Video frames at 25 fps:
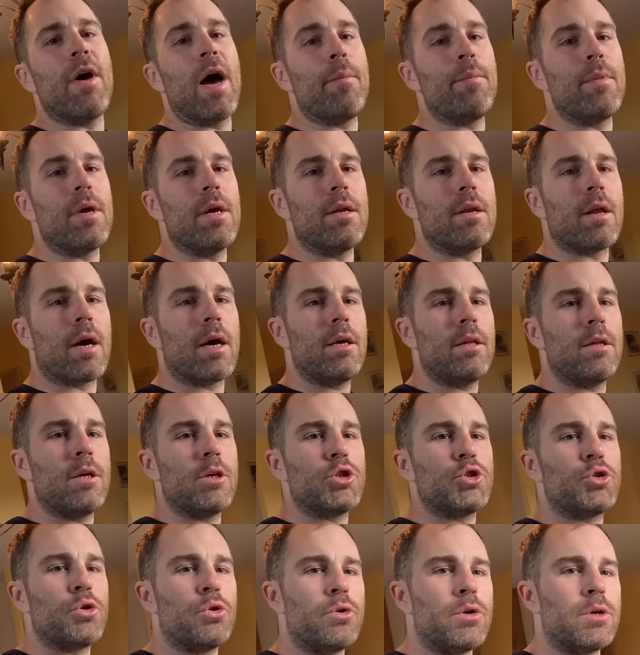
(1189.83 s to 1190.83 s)
Wir haben hier ein
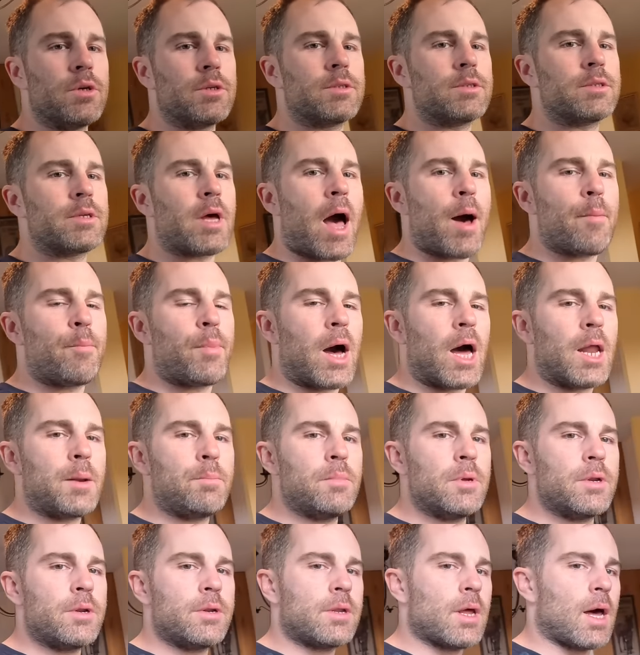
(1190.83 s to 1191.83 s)
richtig schönes
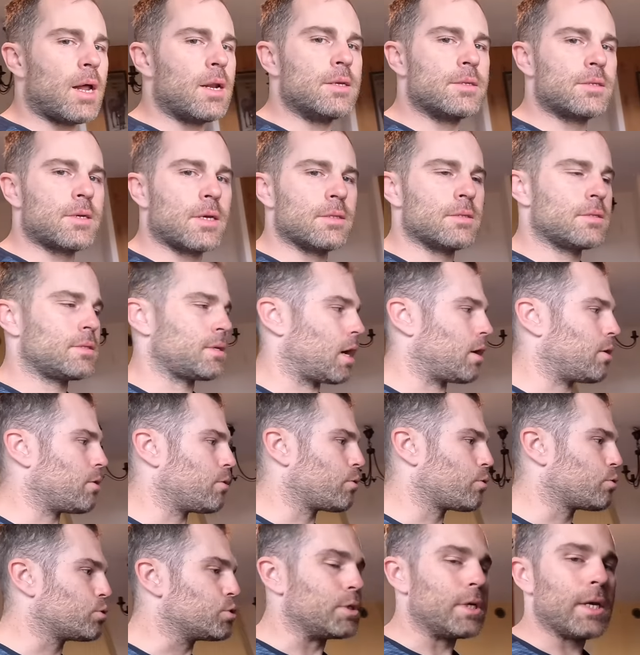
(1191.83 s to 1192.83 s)
Apartment, alles ganz ja
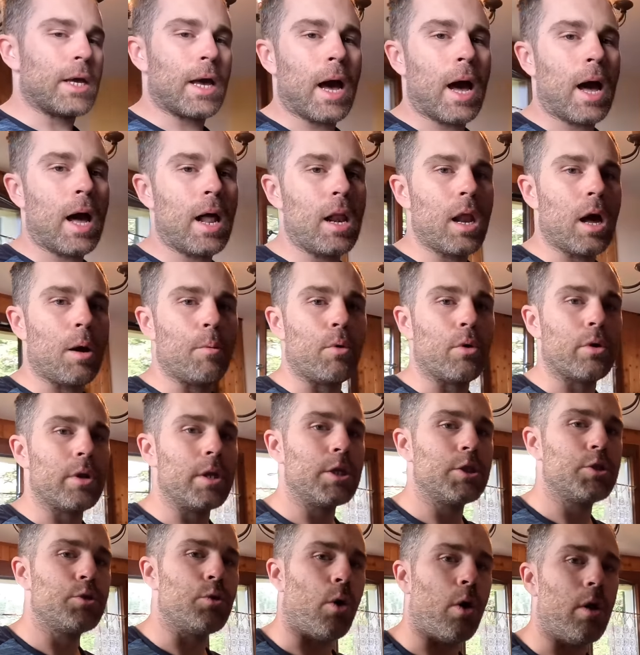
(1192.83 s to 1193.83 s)
rustikal, aber auch
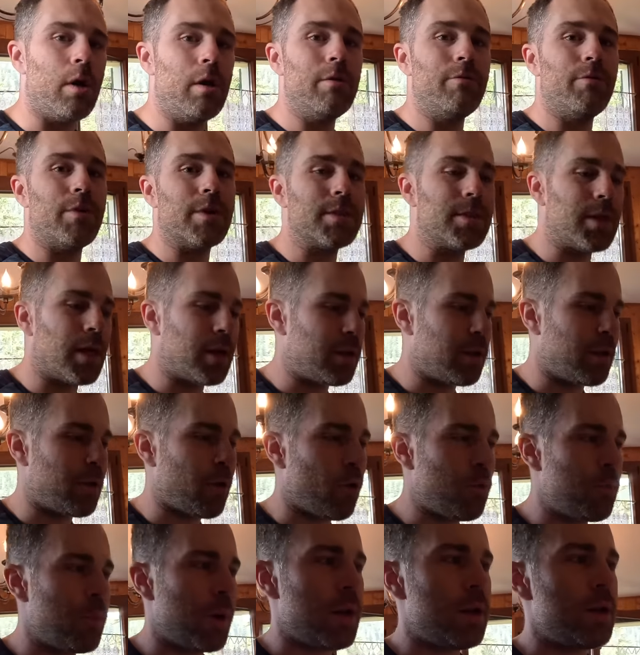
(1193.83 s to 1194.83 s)
nicht zu oll, was ja dann
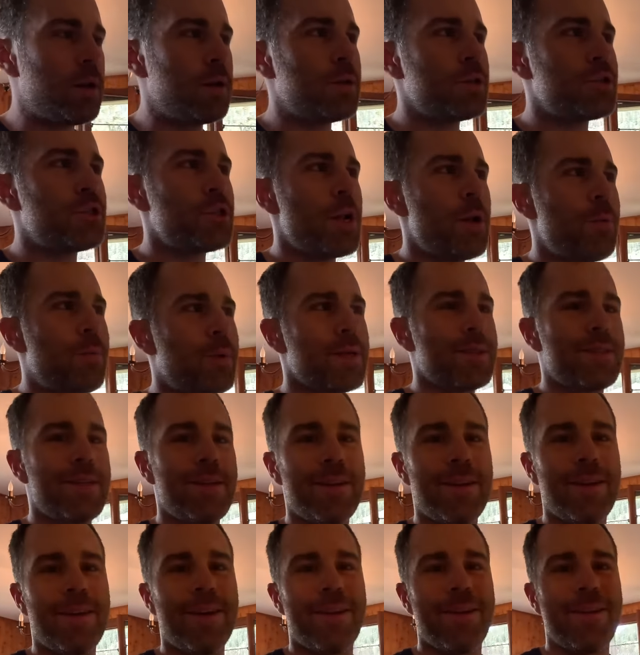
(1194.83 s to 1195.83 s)
auch mal schnell
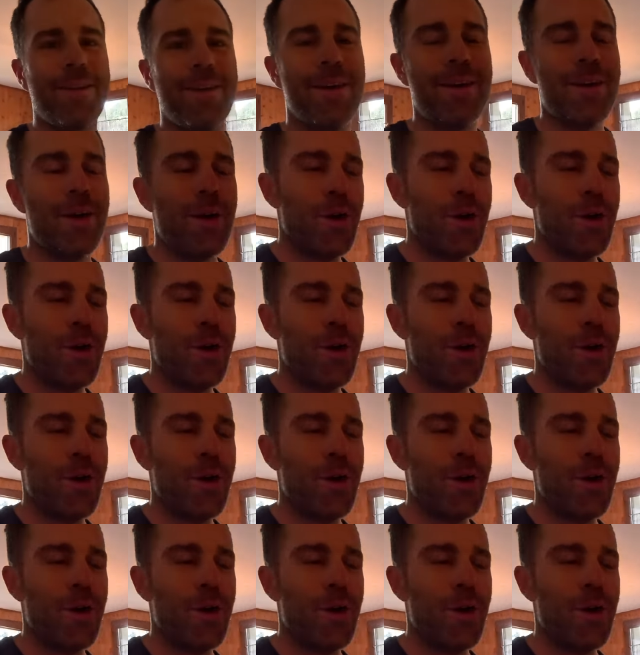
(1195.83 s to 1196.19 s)
passieren kann.